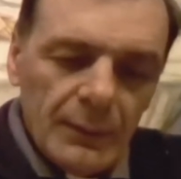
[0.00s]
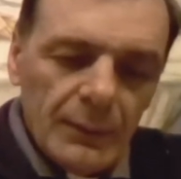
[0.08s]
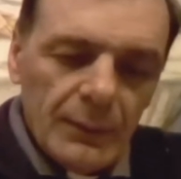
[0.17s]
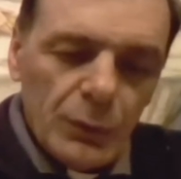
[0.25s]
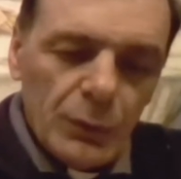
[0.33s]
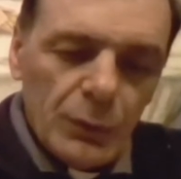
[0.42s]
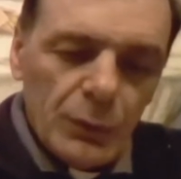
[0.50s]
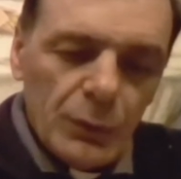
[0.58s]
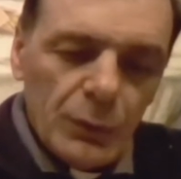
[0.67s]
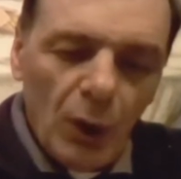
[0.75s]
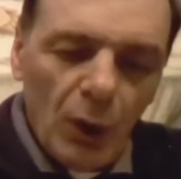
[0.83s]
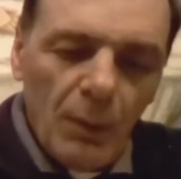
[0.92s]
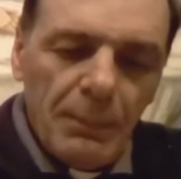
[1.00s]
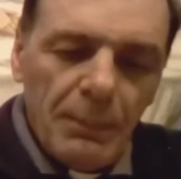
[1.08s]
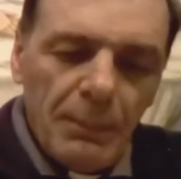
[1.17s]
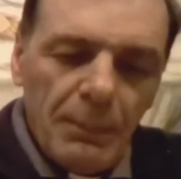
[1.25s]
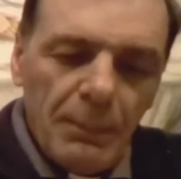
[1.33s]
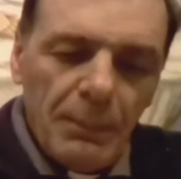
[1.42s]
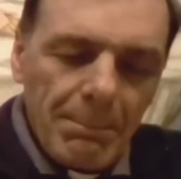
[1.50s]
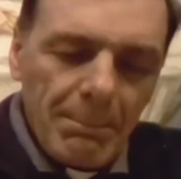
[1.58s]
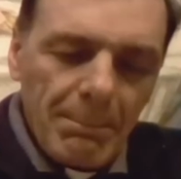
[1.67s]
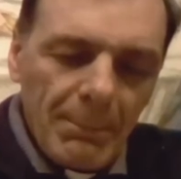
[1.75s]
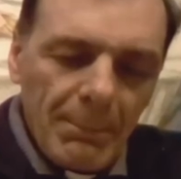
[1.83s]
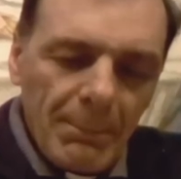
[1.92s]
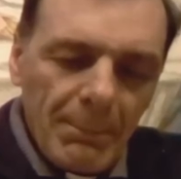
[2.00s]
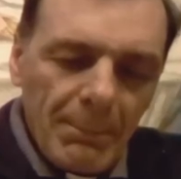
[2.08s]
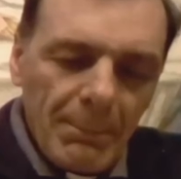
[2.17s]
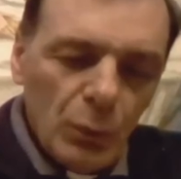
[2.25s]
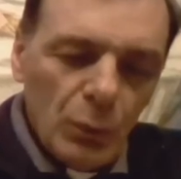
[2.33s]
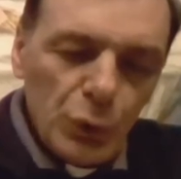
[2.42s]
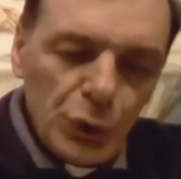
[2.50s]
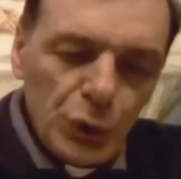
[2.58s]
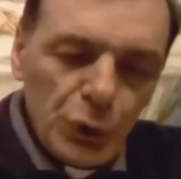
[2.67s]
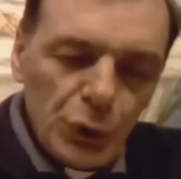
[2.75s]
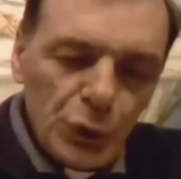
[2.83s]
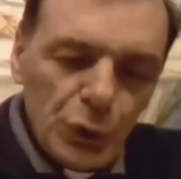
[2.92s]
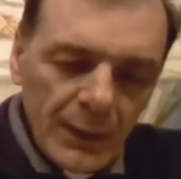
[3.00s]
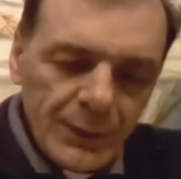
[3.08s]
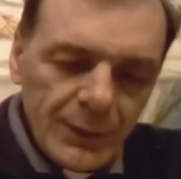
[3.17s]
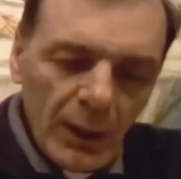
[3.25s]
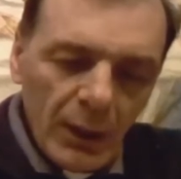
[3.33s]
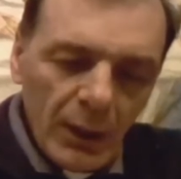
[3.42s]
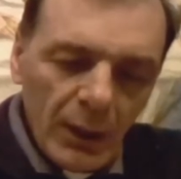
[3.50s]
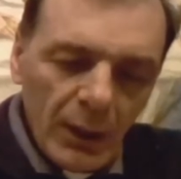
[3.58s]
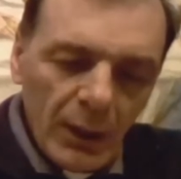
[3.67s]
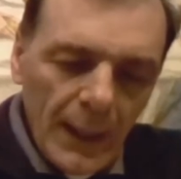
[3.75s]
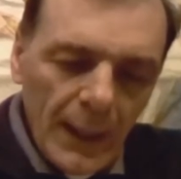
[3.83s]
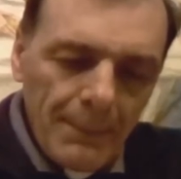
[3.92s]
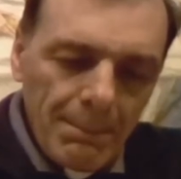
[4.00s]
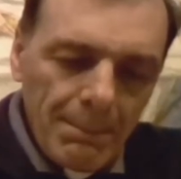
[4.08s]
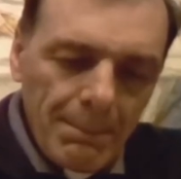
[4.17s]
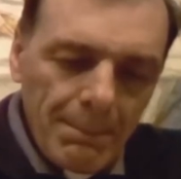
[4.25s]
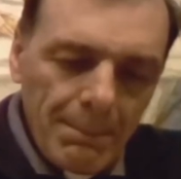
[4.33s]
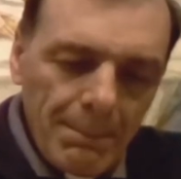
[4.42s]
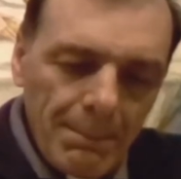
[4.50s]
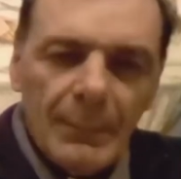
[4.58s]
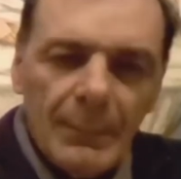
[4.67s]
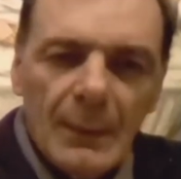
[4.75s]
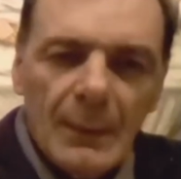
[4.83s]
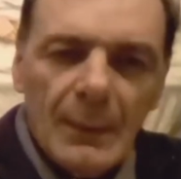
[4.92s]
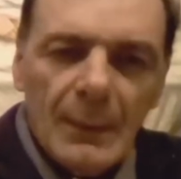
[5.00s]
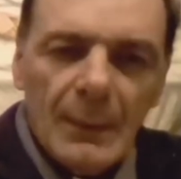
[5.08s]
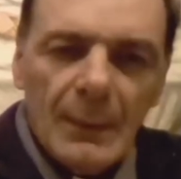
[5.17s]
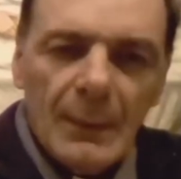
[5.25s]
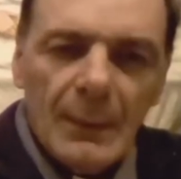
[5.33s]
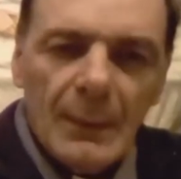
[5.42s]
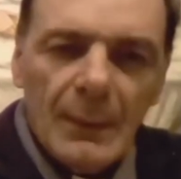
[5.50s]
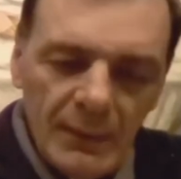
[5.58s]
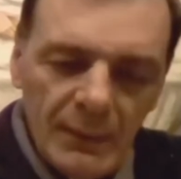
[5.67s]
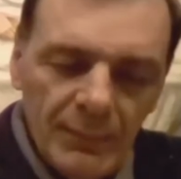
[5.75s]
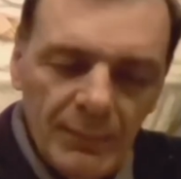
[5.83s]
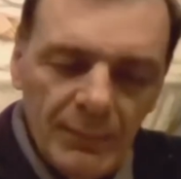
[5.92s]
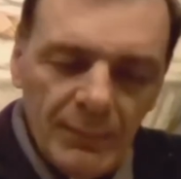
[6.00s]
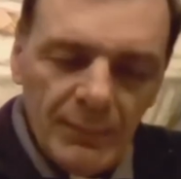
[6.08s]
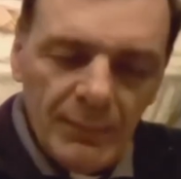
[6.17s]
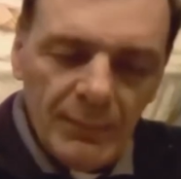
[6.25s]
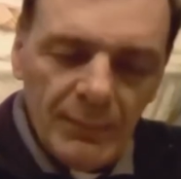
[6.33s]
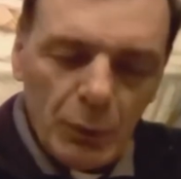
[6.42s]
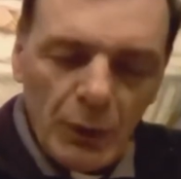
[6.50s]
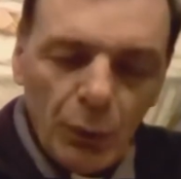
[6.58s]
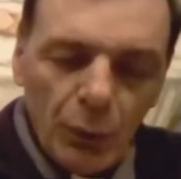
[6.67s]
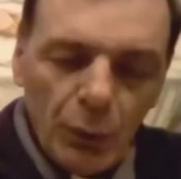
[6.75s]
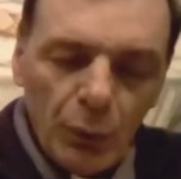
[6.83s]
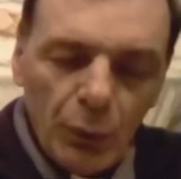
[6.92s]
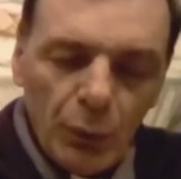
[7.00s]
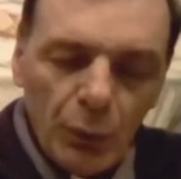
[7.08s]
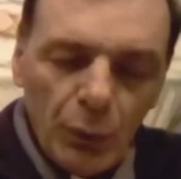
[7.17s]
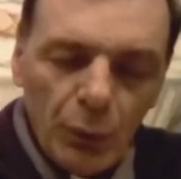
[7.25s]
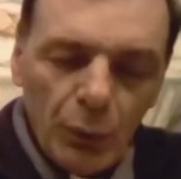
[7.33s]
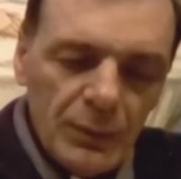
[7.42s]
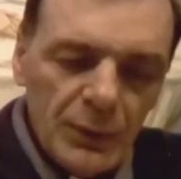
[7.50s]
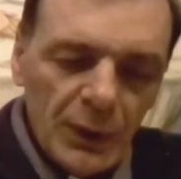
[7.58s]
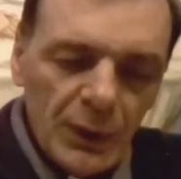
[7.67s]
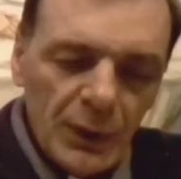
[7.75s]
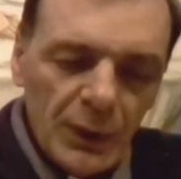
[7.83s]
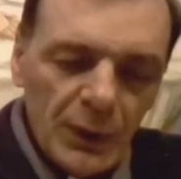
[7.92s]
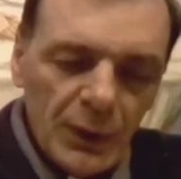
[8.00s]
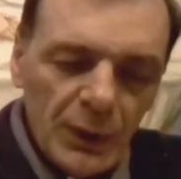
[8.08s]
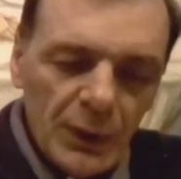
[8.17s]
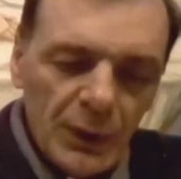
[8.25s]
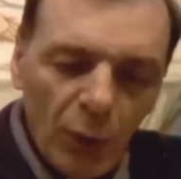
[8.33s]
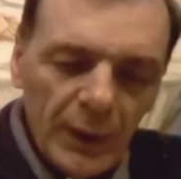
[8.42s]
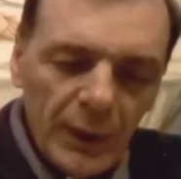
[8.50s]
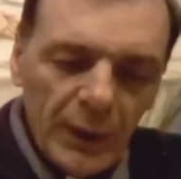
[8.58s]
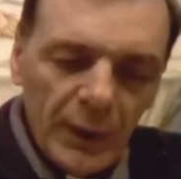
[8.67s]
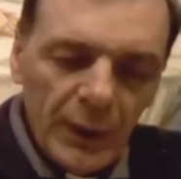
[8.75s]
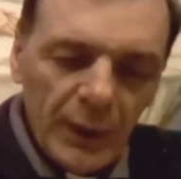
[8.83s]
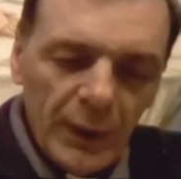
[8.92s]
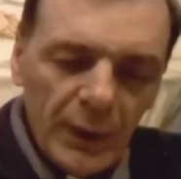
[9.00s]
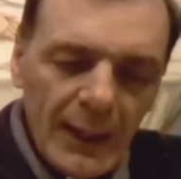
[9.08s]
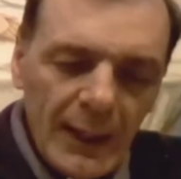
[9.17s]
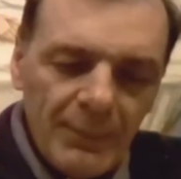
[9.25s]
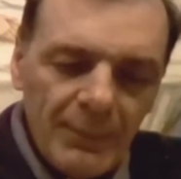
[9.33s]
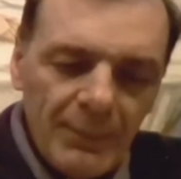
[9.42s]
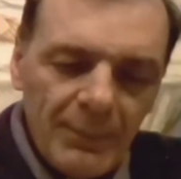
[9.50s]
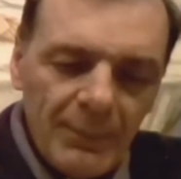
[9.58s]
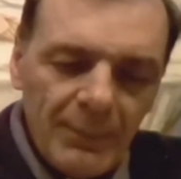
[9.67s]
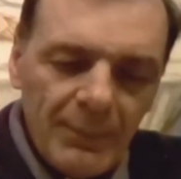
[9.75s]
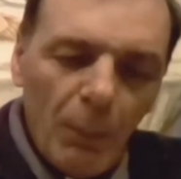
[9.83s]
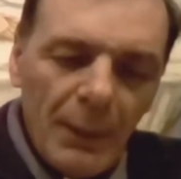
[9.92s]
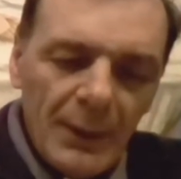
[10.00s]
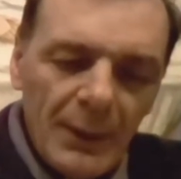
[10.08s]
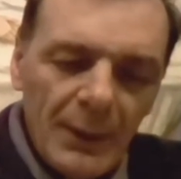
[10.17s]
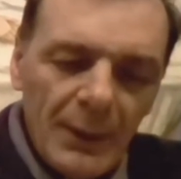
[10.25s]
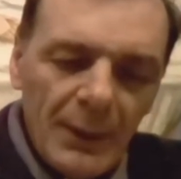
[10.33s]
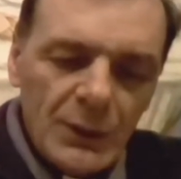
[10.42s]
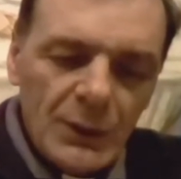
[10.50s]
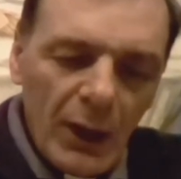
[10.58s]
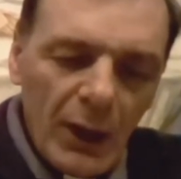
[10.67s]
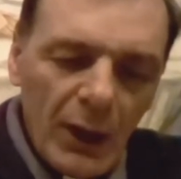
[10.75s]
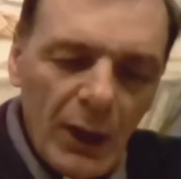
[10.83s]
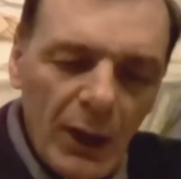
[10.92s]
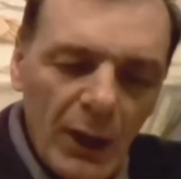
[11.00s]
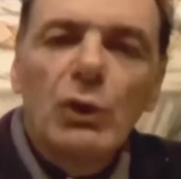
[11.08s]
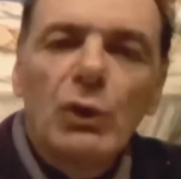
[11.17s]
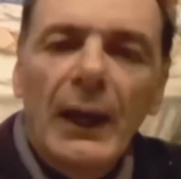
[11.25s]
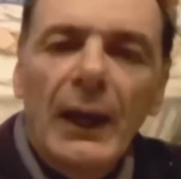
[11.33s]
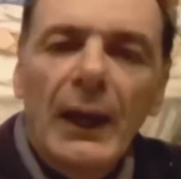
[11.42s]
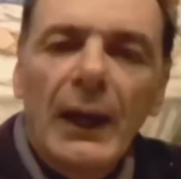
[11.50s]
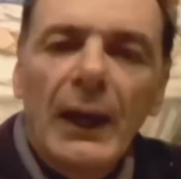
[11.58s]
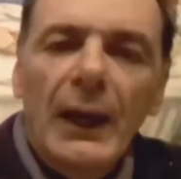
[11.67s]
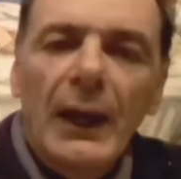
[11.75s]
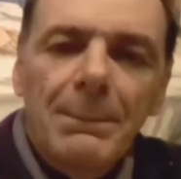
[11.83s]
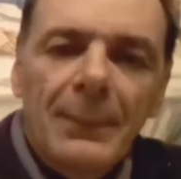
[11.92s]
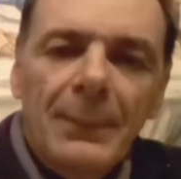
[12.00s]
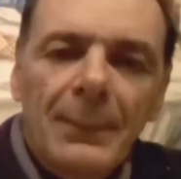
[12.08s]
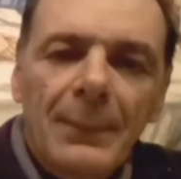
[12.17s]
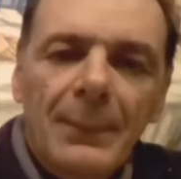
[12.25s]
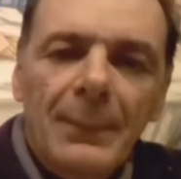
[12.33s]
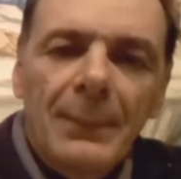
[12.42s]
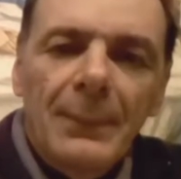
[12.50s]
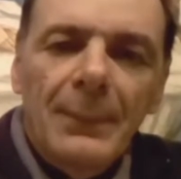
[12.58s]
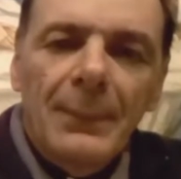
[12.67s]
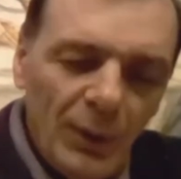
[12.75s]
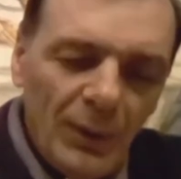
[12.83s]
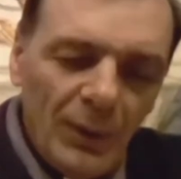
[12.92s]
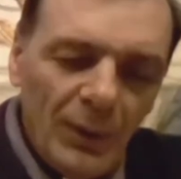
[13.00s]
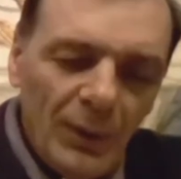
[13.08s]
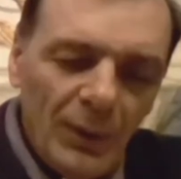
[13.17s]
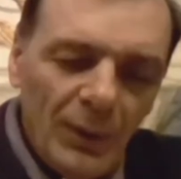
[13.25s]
Subito dopo usciti dalla sinagoga e i protagonisti sono Gesù con Simone, Andrea, in compagnia di Giacomo e Giovanni, vanno